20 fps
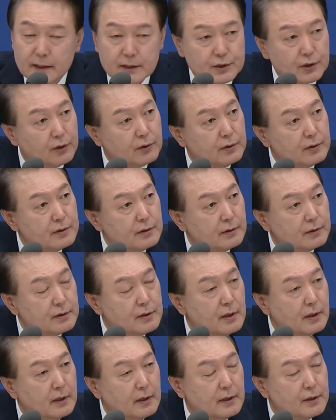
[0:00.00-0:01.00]
저는
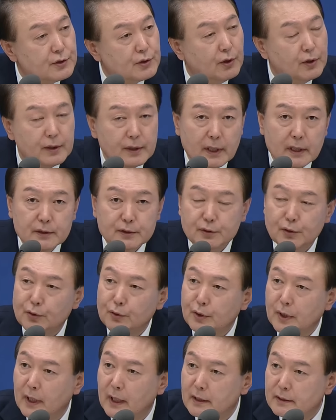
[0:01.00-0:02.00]
저희의
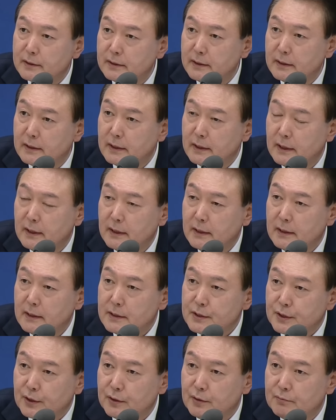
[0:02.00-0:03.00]
의료계약은
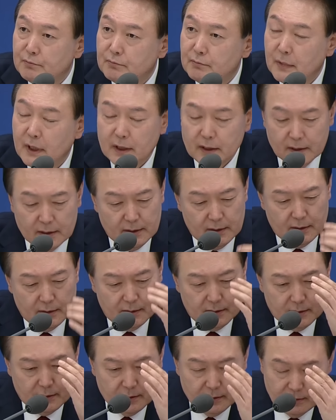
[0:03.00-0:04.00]
지금
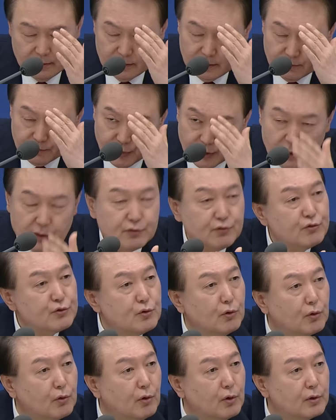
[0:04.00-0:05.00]
필수
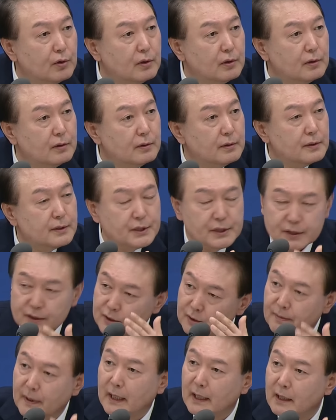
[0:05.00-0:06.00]
조건을
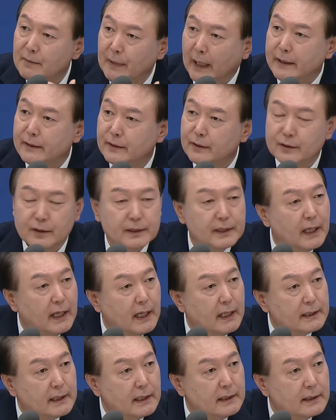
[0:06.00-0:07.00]
시급하게
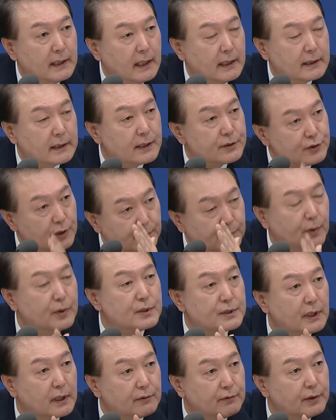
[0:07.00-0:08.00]
만들어내야 된다는 게 첫
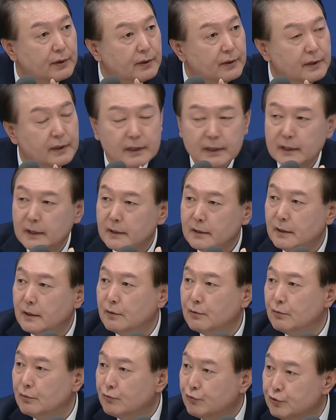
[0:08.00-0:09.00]
번째고요.
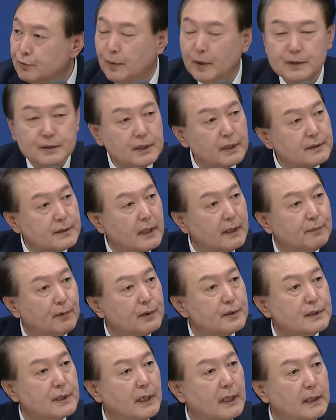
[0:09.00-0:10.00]
그리고 두 번째, 세
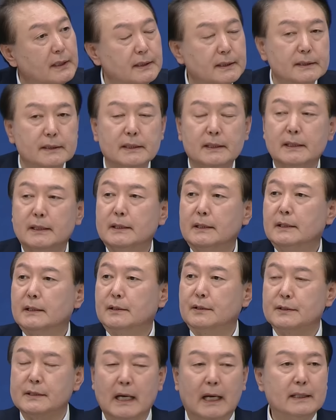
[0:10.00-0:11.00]
번째는
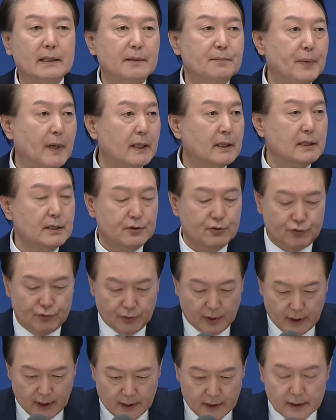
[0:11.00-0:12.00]
그 4대 패키지
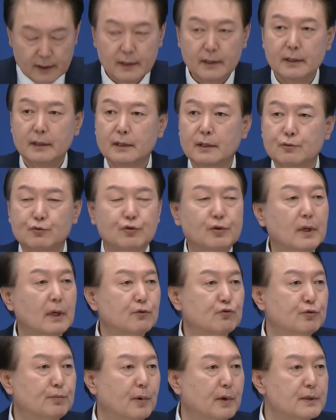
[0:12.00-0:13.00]
중에 뒤에
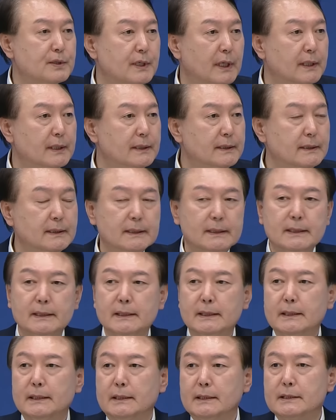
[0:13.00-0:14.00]
두 번째는
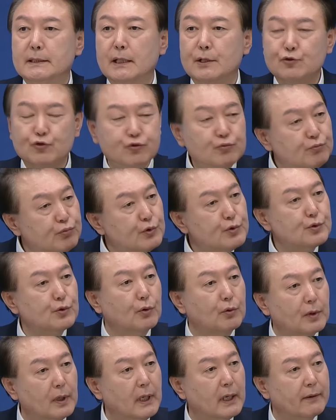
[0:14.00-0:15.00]
이제 충분
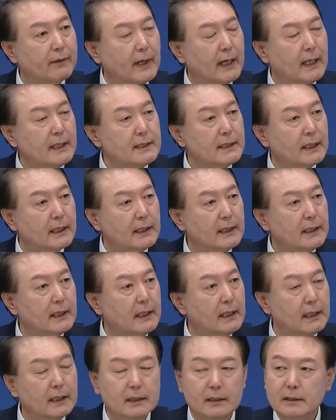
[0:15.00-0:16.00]
조건에 관한
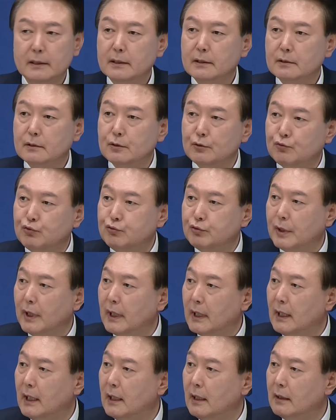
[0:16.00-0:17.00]
얘기인데 그두
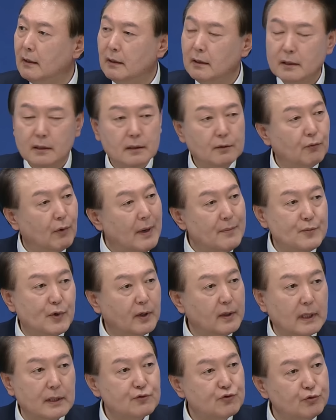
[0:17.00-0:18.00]
개가
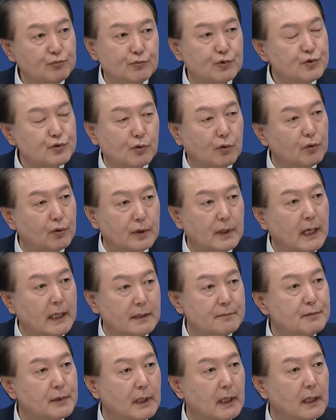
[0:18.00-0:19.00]
완벽한 충분 조건은
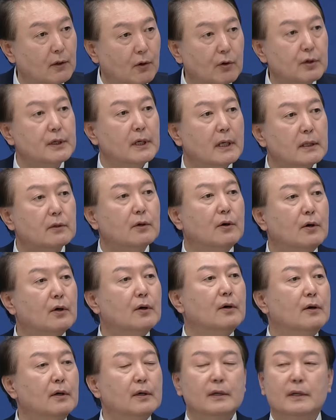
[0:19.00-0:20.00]
아닙니다. 거기에
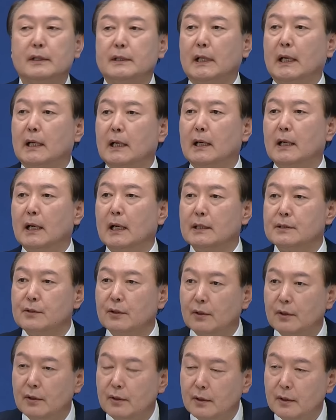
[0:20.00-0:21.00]
더
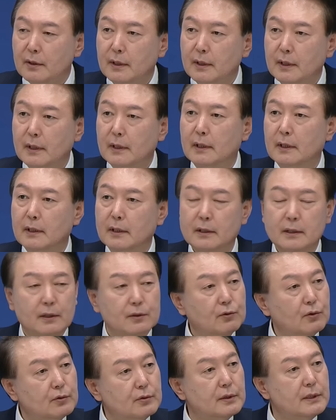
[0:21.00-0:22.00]
따라가서 어,
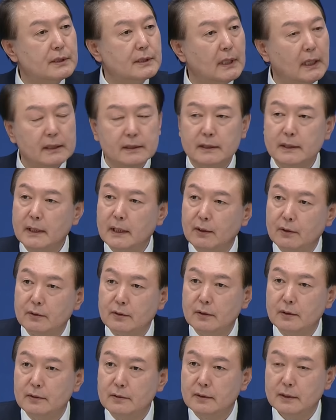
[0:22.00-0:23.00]
또 의사들의
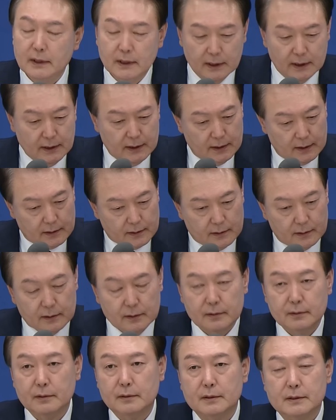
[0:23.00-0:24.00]
어떤
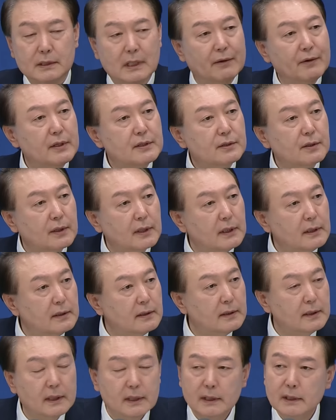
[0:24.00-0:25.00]
그
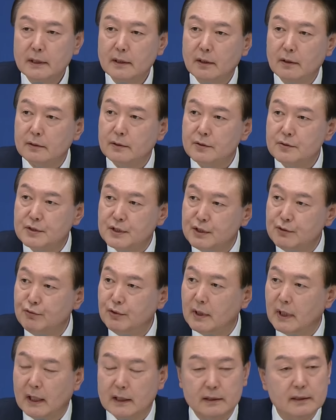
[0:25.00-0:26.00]
사회적인 어떤
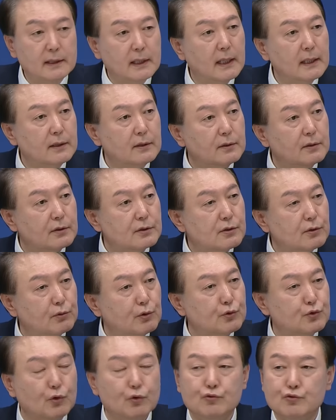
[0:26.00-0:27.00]
지위라든가 이런 것을
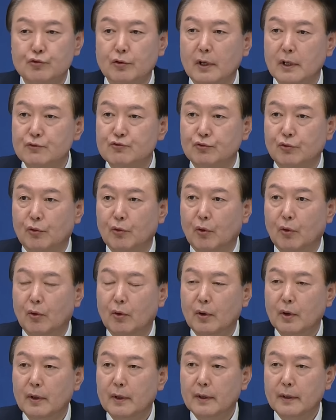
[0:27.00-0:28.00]
또 존중해
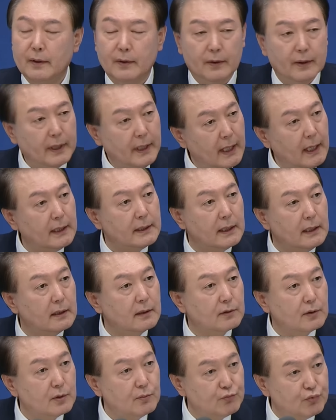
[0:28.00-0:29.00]
주고 어, 해야
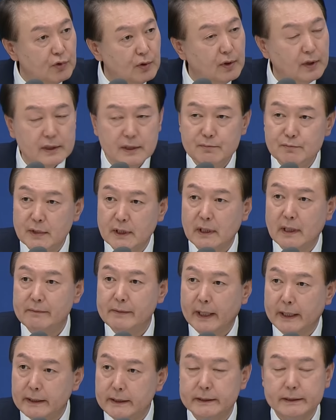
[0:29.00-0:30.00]
되는 것은
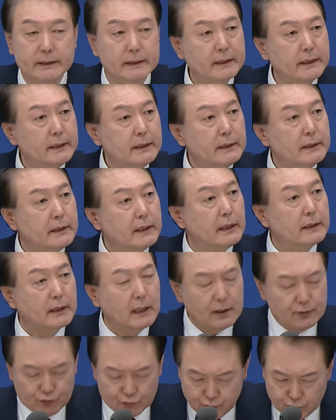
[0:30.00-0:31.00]
물론입니다만은
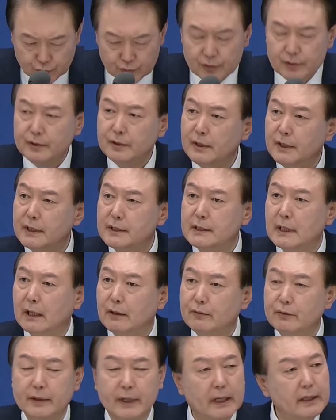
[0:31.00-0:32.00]
일단 수를 늘리지
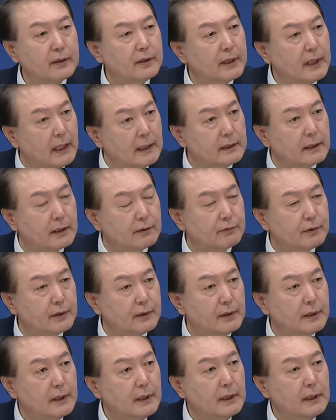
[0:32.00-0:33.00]
않고는 해결이 안 되고요.